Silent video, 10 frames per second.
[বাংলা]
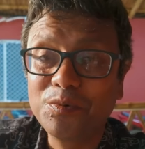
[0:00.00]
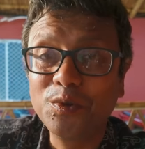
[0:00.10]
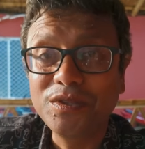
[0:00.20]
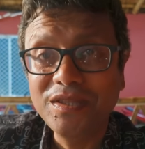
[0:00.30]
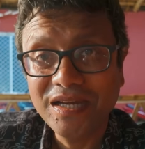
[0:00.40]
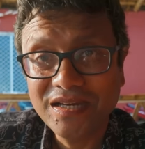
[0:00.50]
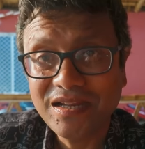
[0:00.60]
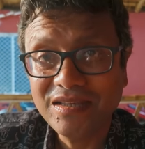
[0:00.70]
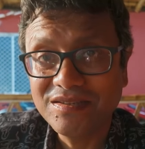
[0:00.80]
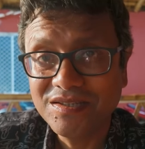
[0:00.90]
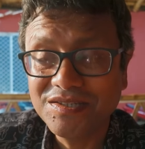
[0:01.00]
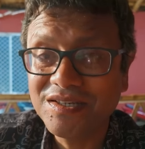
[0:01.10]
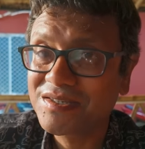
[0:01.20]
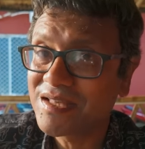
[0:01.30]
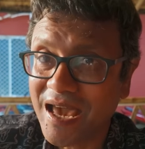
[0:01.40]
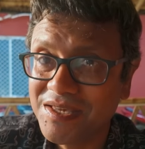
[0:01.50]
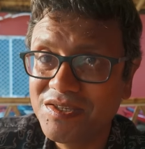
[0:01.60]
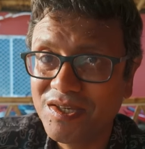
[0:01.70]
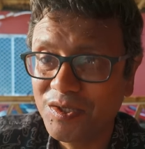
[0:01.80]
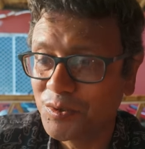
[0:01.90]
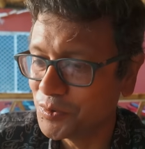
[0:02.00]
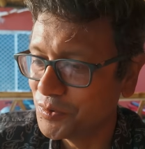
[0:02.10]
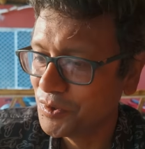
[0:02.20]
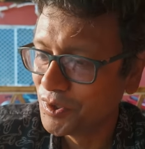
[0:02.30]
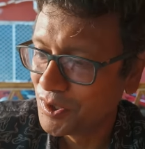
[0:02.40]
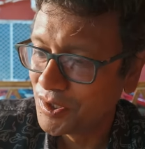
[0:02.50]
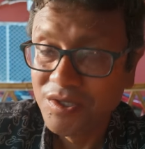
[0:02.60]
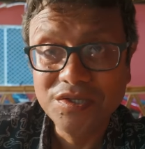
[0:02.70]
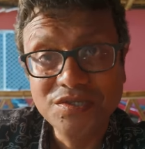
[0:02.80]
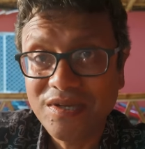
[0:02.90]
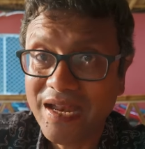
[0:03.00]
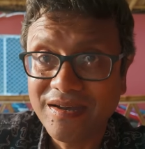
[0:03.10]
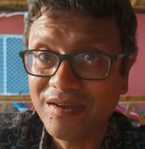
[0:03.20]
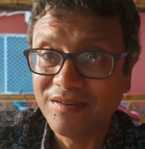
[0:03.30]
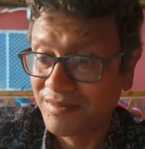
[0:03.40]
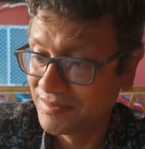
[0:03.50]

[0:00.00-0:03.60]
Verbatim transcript: প্রত্যেকটা জিনিসের সাইজ কিন্তু স্ট্যান্ডার্ড